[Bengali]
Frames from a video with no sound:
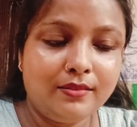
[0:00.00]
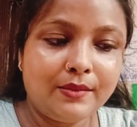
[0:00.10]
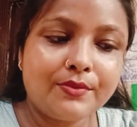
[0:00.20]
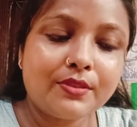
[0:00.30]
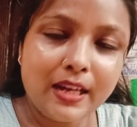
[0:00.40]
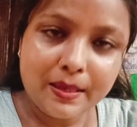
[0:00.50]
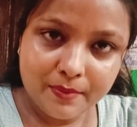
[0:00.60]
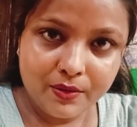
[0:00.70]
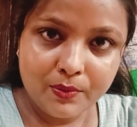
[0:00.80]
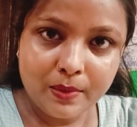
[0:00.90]

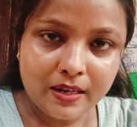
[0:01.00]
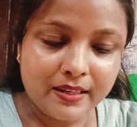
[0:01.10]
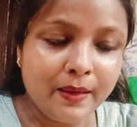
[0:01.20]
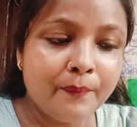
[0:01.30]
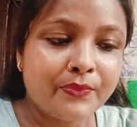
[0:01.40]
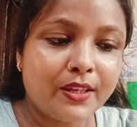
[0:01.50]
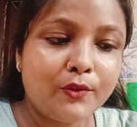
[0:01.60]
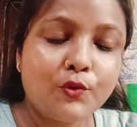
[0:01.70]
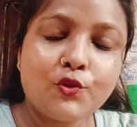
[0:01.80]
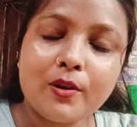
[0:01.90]
সাবস্ক্রাইবারও বাড়ে
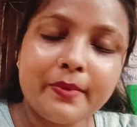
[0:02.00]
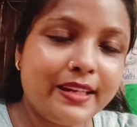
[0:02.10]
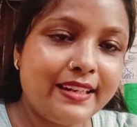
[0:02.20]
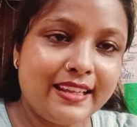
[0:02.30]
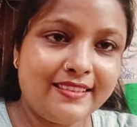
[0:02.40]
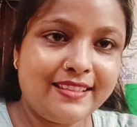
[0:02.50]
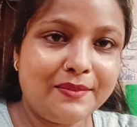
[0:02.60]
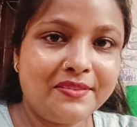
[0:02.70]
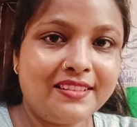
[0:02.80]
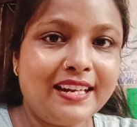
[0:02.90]
কিন্তু সবই ডেথ
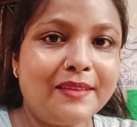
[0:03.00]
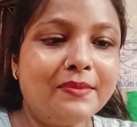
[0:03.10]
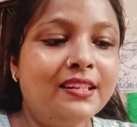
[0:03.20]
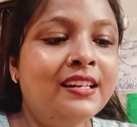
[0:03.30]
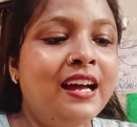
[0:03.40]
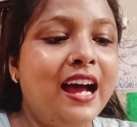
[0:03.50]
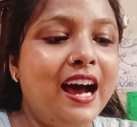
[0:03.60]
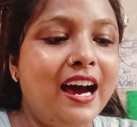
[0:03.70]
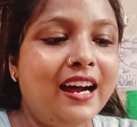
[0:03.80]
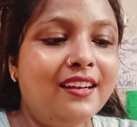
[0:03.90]
সাবস্ক্রাইবার
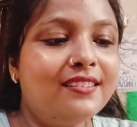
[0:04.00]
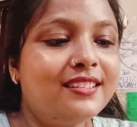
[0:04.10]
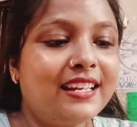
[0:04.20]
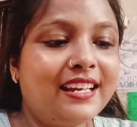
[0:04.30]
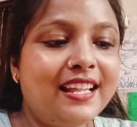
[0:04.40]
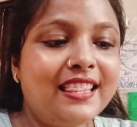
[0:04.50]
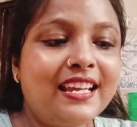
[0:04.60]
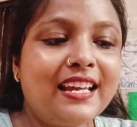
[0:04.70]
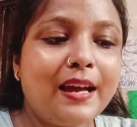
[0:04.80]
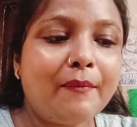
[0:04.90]
আর সেখান
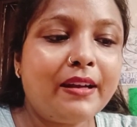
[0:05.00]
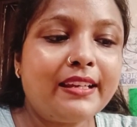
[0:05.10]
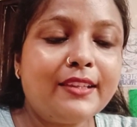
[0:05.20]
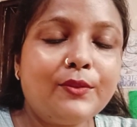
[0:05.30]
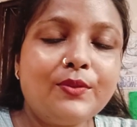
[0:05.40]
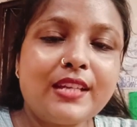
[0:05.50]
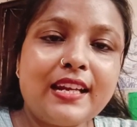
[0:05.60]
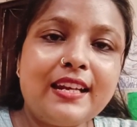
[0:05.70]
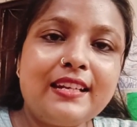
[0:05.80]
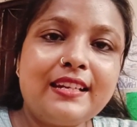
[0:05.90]
থেকে আমার কিন্তু
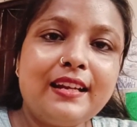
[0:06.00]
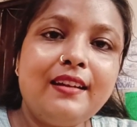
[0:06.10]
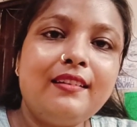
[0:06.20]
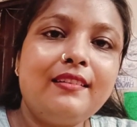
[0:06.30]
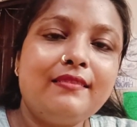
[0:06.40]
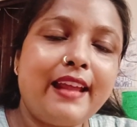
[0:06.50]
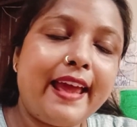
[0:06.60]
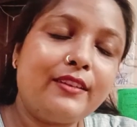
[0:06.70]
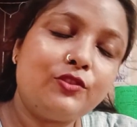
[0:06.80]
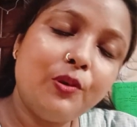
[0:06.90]
চ্যানেলটার
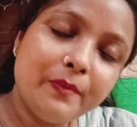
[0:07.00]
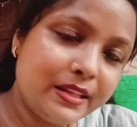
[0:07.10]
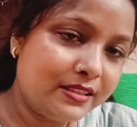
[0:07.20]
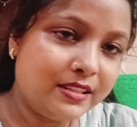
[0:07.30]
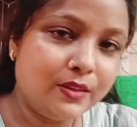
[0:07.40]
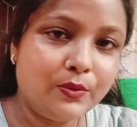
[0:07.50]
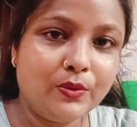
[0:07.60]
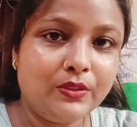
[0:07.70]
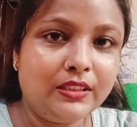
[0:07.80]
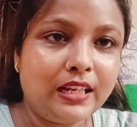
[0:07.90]
একদম রিচ ডাউন
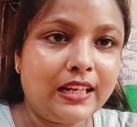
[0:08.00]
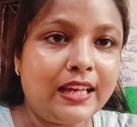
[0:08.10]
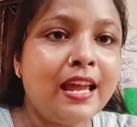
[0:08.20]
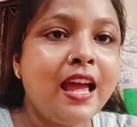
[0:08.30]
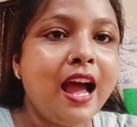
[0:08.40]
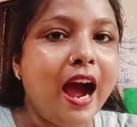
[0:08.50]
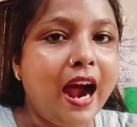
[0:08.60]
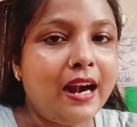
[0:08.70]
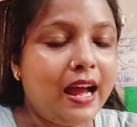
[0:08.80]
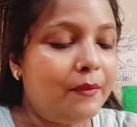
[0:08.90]
হতে থাকে
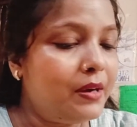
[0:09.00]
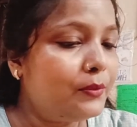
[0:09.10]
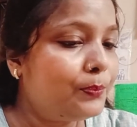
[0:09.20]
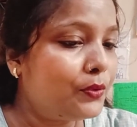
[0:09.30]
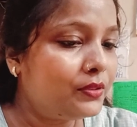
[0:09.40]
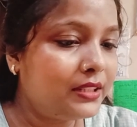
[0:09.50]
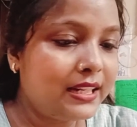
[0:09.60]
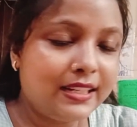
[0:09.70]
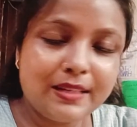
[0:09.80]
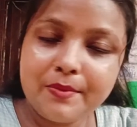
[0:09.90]
আর আমার
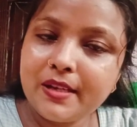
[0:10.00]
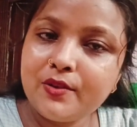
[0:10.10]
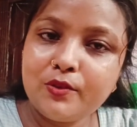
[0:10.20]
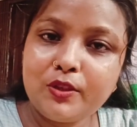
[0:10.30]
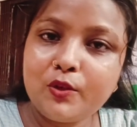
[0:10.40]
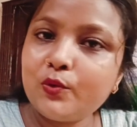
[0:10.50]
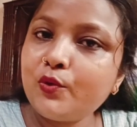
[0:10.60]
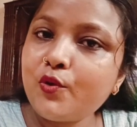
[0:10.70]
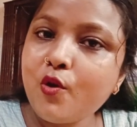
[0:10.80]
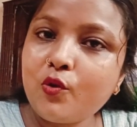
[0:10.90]
প্রত্যেকটা ভিডিওতে
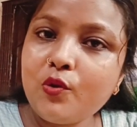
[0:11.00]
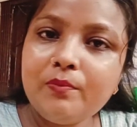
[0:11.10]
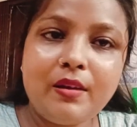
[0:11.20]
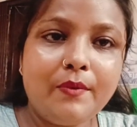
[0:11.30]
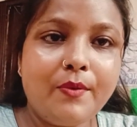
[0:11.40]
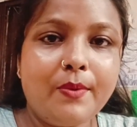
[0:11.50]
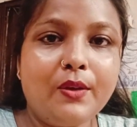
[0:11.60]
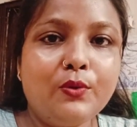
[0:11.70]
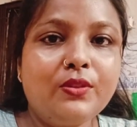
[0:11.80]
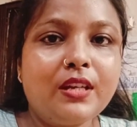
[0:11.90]
কোনো রকমভাবে
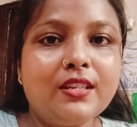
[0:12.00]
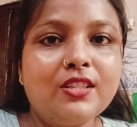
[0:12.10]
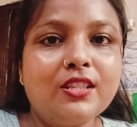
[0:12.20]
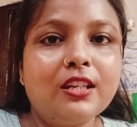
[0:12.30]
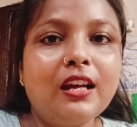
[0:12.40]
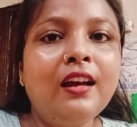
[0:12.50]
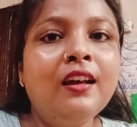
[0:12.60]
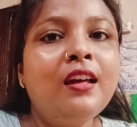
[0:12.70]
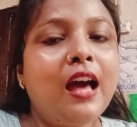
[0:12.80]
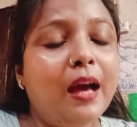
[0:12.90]
ভিউজ আসছে না
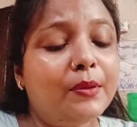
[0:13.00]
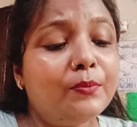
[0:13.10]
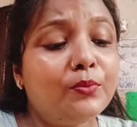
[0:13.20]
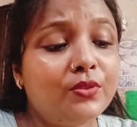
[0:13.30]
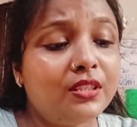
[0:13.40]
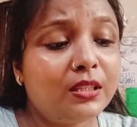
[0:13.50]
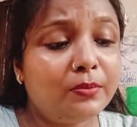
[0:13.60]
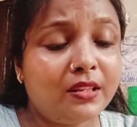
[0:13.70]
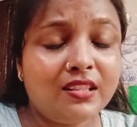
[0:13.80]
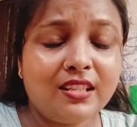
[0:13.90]
আমি বুঝতে
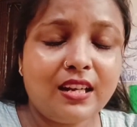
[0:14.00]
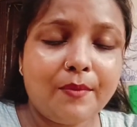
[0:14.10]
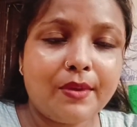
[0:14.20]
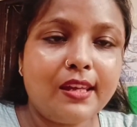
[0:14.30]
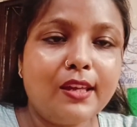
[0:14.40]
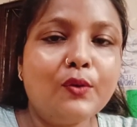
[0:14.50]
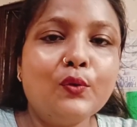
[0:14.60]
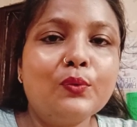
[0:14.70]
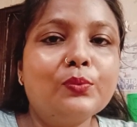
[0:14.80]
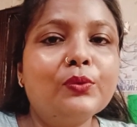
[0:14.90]
পারছি না আমি কি
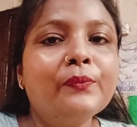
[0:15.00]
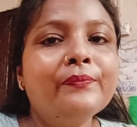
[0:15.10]
করব।